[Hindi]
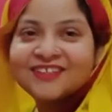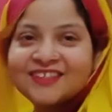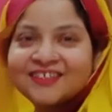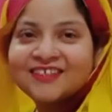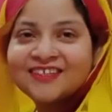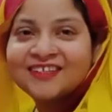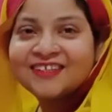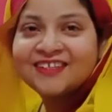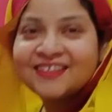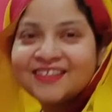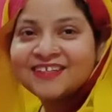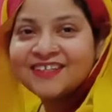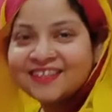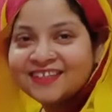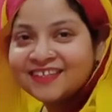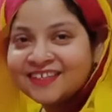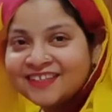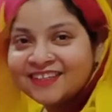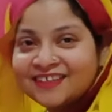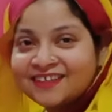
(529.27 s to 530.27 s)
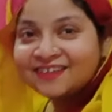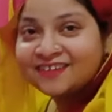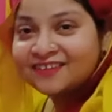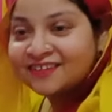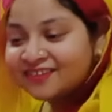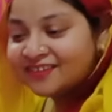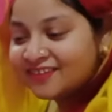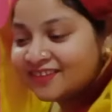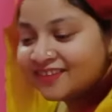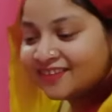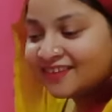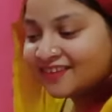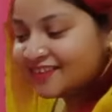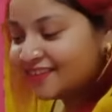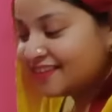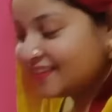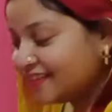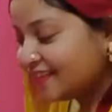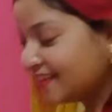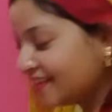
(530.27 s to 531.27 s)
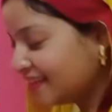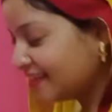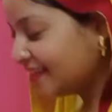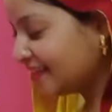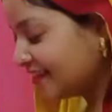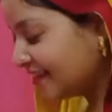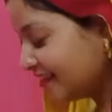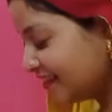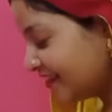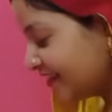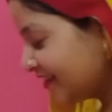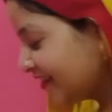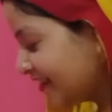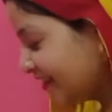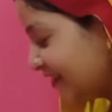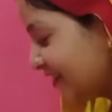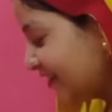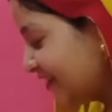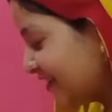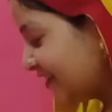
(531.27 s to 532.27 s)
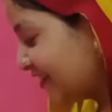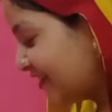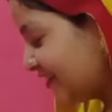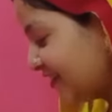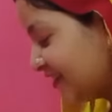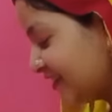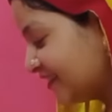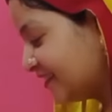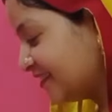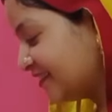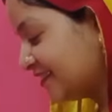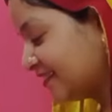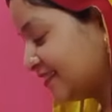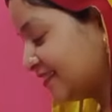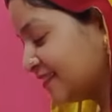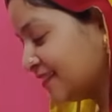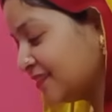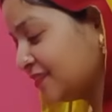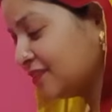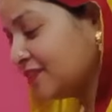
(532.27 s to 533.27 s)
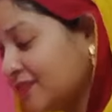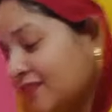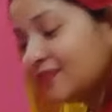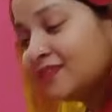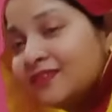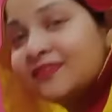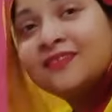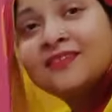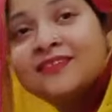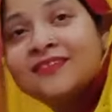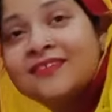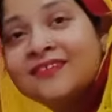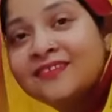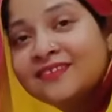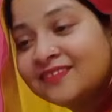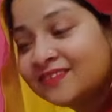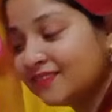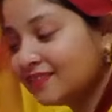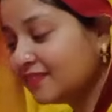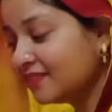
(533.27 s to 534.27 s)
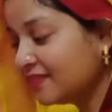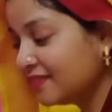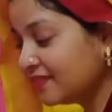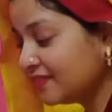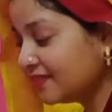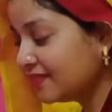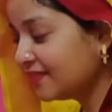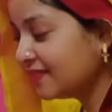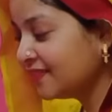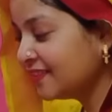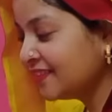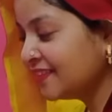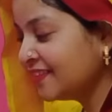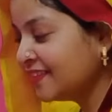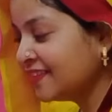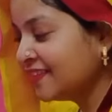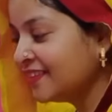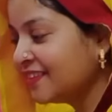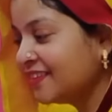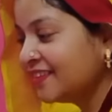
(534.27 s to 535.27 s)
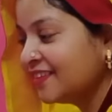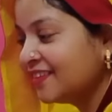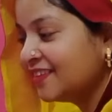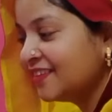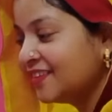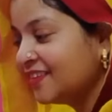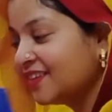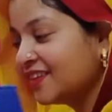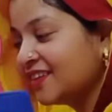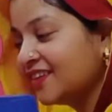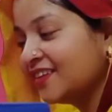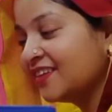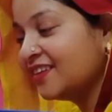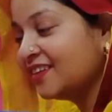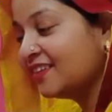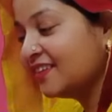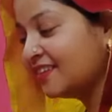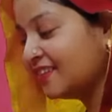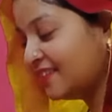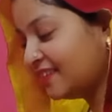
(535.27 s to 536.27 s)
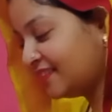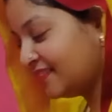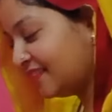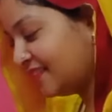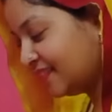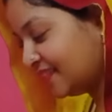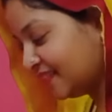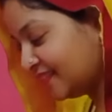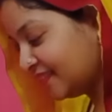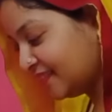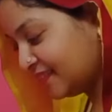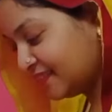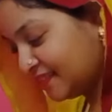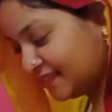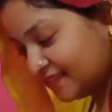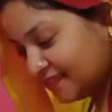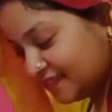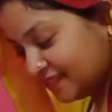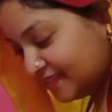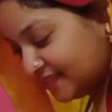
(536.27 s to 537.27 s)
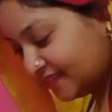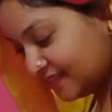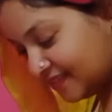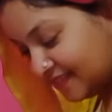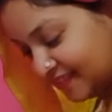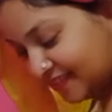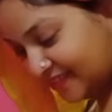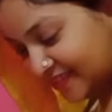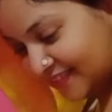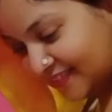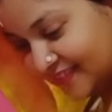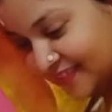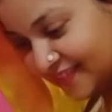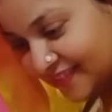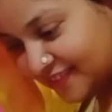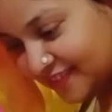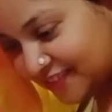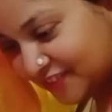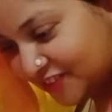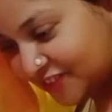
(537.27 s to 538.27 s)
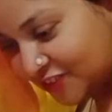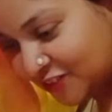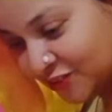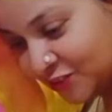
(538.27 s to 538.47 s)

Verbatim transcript: चलो इसको ओपन करो इसके अंदर भी एक गिफ्ट है आपको याद है जब मैं पापा के लिए डीओ लेके आई थी तब का लास्ट वाली पीछे चेन में लास्ट वाली चेन में